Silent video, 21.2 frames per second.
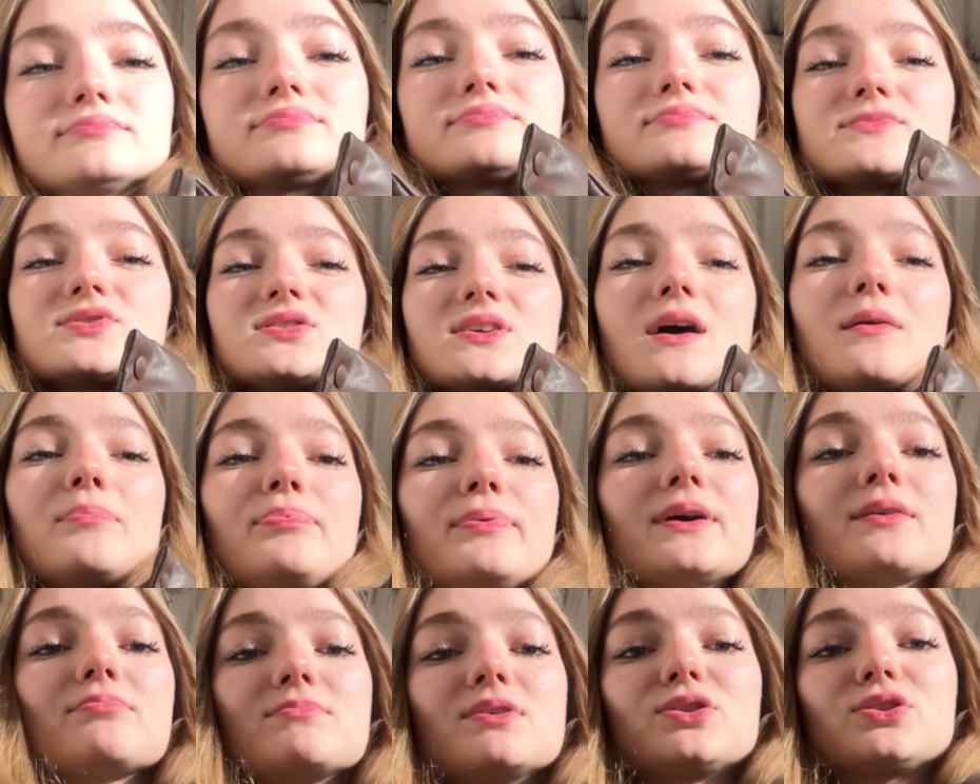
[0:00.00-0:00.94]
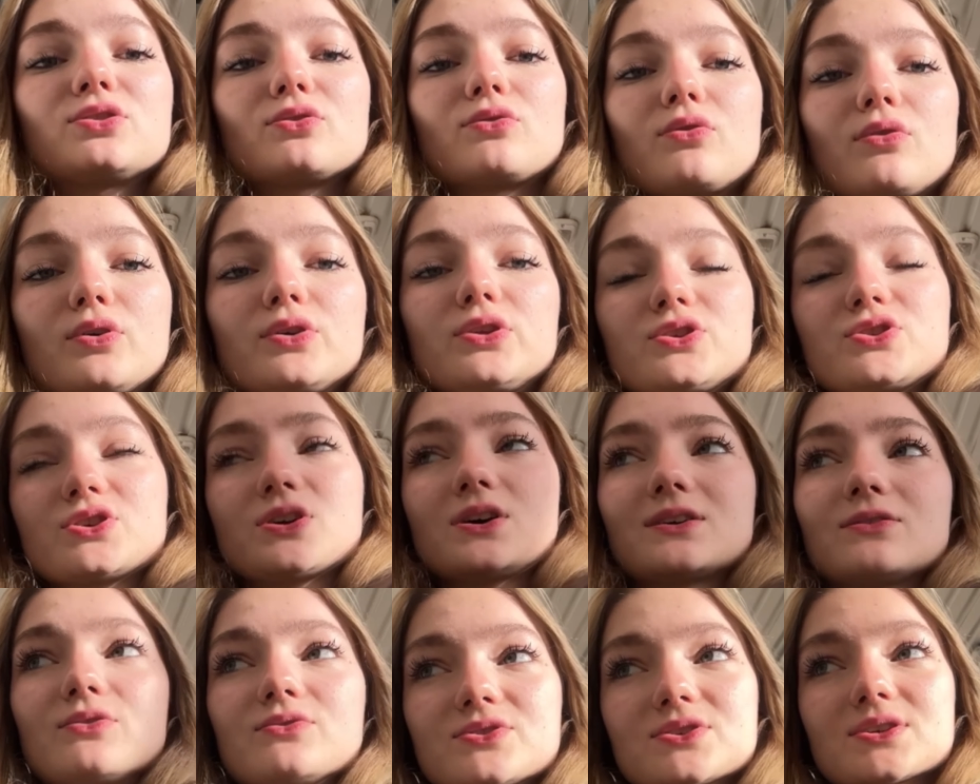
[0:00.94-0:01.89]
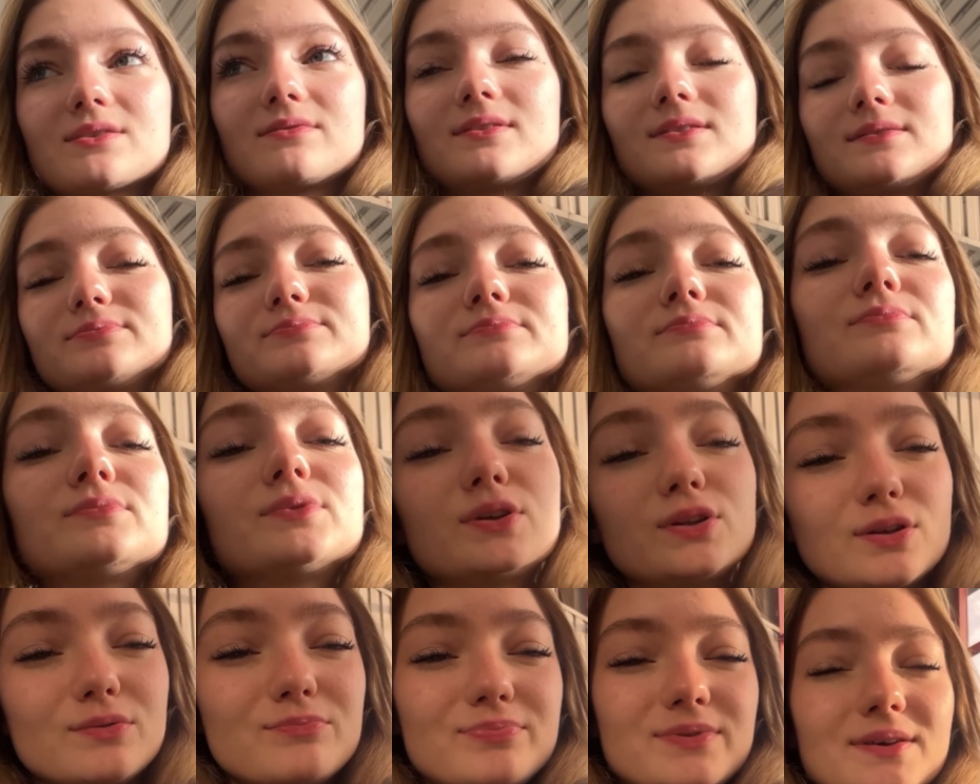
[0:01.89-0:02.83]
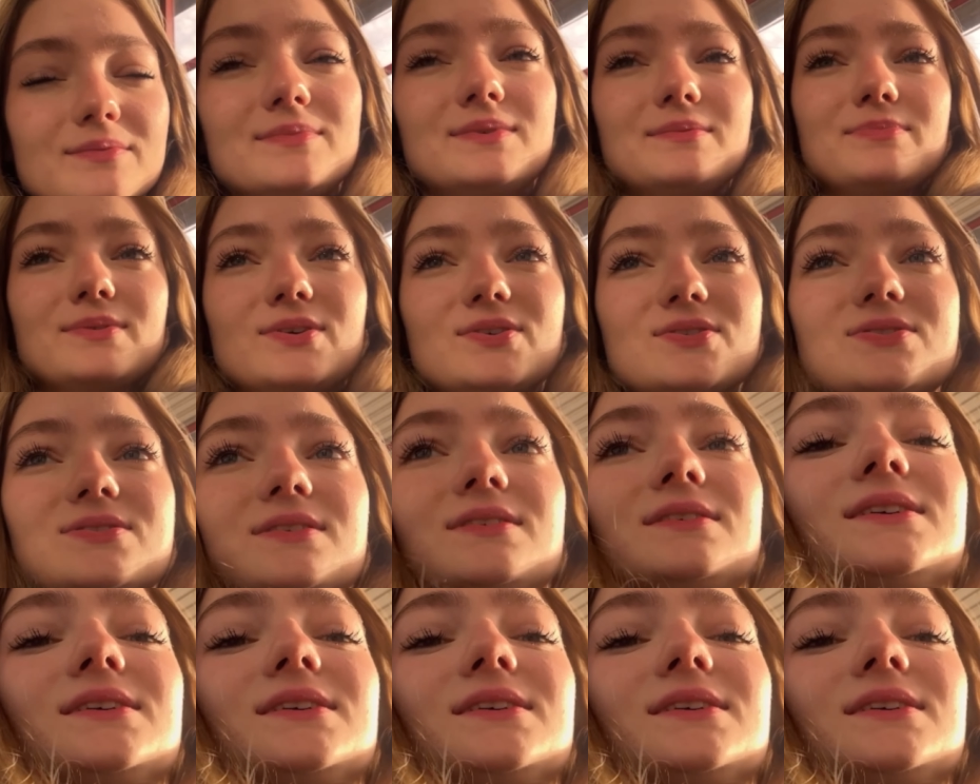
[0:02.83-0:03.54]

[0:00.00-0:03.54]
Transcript: Запах метро Нижегородского. Мой любимый просто.